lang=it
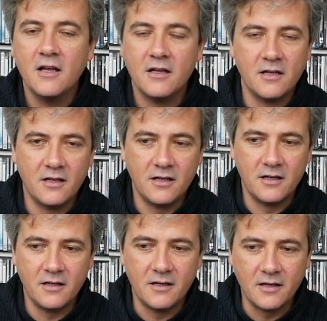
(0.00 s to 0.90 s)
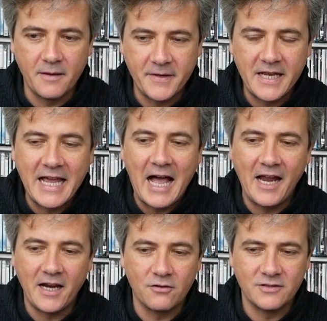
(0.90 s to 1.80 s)
eh,
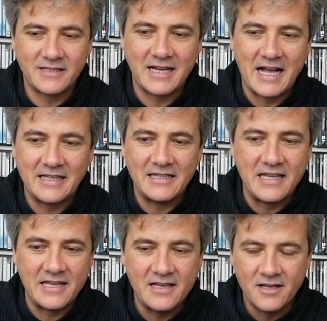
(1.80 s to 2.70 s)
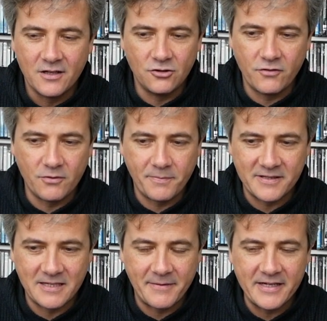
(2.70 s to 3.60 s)
americana con strade dove non
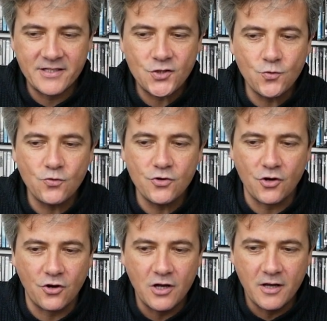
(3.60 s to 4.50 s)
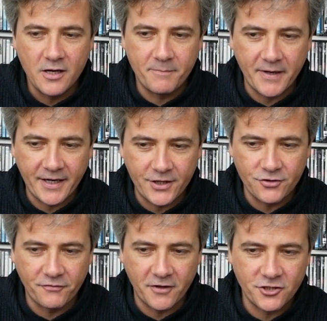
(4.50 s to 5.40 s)
passa mai nessuno, il parcheggio
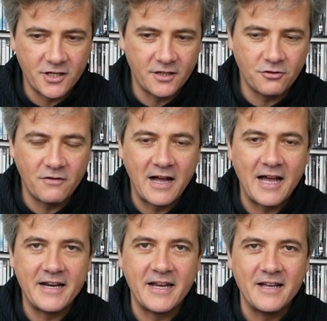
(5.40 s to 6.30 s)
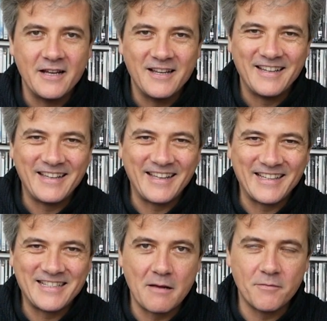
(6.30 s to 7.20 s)
è facile da trovare, eh,
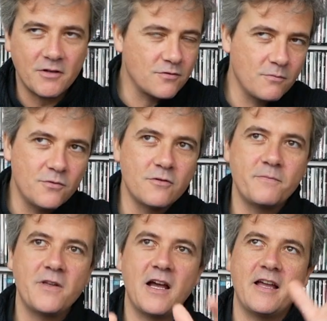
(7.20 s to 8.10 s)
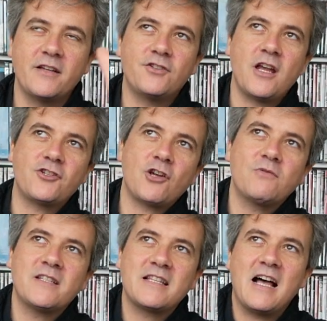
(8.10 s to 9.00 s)
siamo in una suburbia e c'è, c'è,
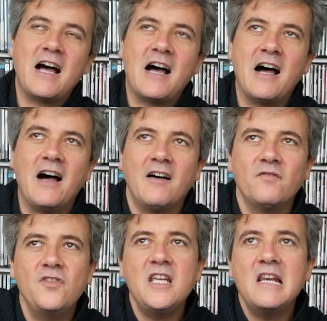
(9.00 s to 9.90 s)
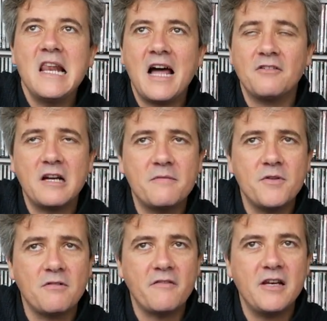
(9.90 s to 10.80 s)
questa villa, non è
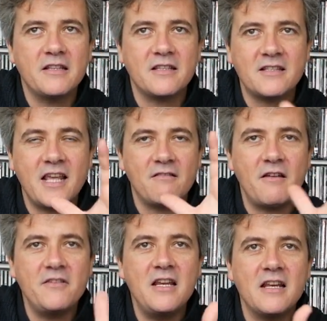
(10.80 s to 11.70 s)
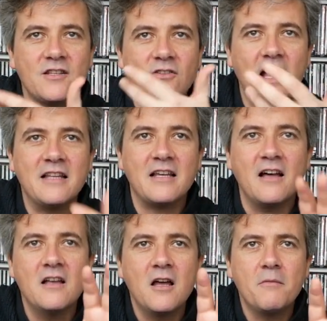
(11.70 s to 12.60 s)
nemmeno una villetta schiera, è una villa
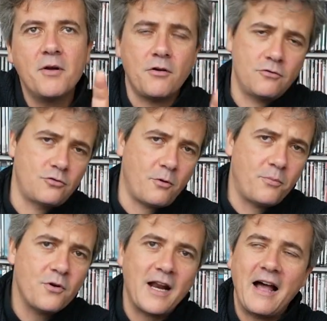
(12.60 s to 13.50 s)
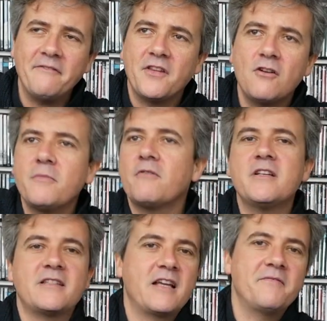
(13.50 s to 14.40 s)
isolata, però non troppo grande, come
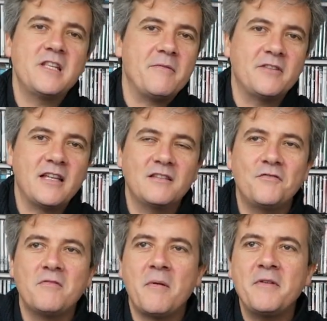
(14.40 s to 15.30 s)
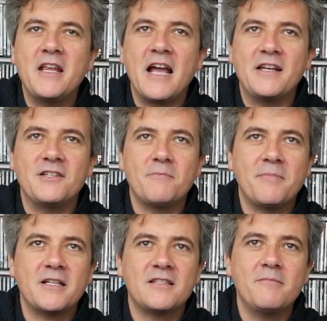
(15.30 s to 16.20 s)
queste che vediamo in tanti film americani, si
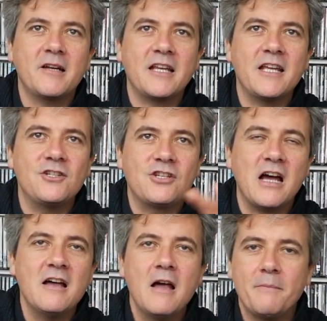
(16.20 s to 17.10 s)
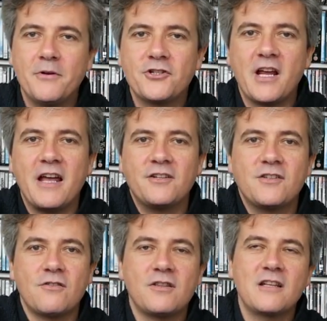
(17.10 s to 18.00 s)
parcheggia, poi ci
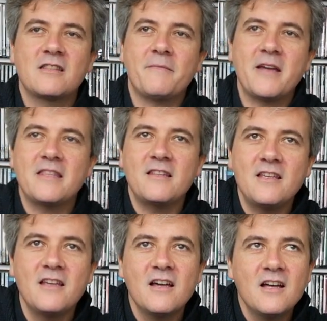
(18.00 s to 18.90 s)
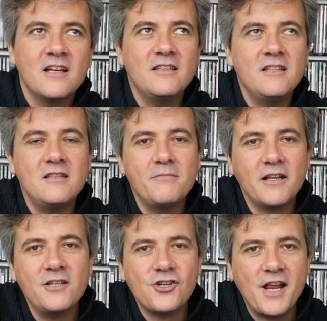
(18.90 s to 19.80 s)
sono 30 metri di, di, di,
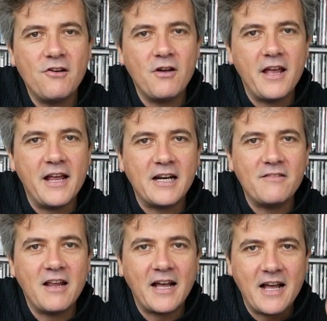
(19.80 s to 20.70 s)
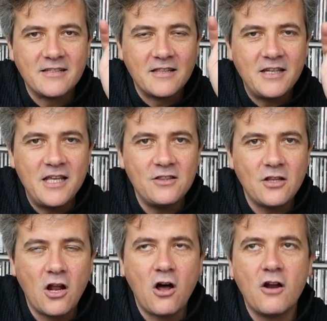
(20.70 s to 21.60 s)
praticello e arrivi alla casa.
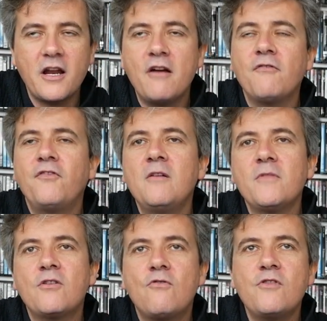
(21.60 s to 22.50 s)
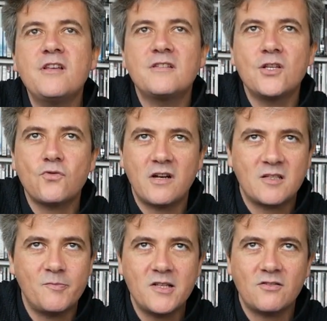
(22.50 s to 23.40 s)
Lindlon è un film in cui si suona
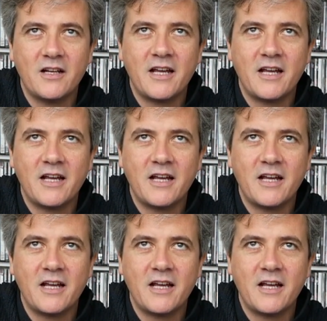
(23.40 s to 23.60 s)
spesso il